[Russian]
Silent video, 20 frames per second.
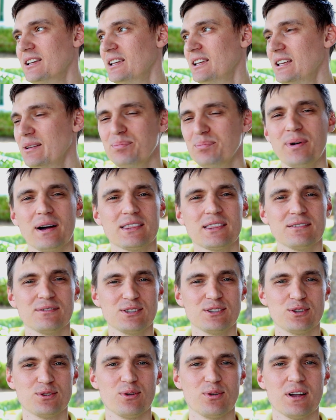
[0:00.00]
И
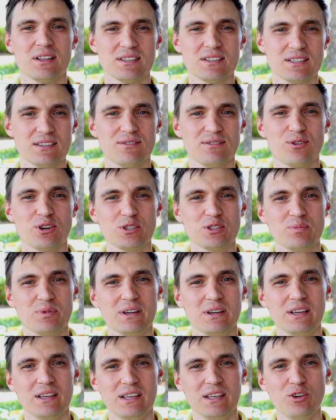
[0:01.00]
патовая ситуация. Вроде
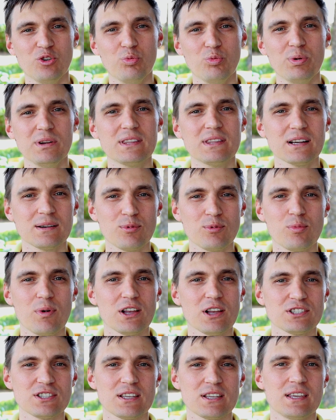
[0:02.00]
бы и убыток
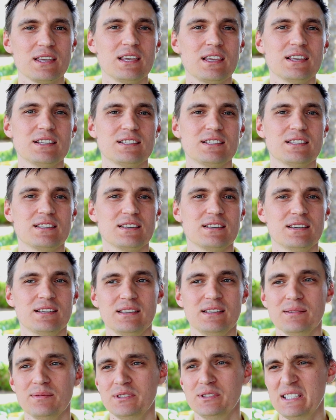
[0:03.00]
бумажный есть,
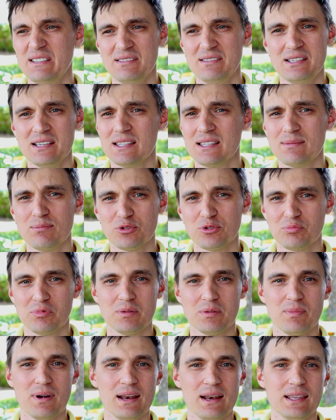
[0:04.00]
и дивиденды, может
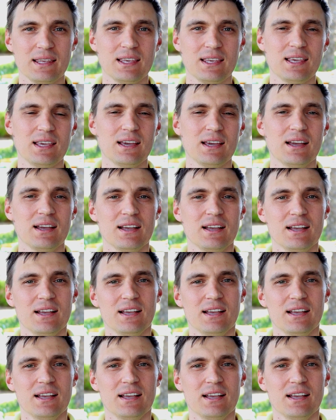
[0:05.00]
быть, маленькие,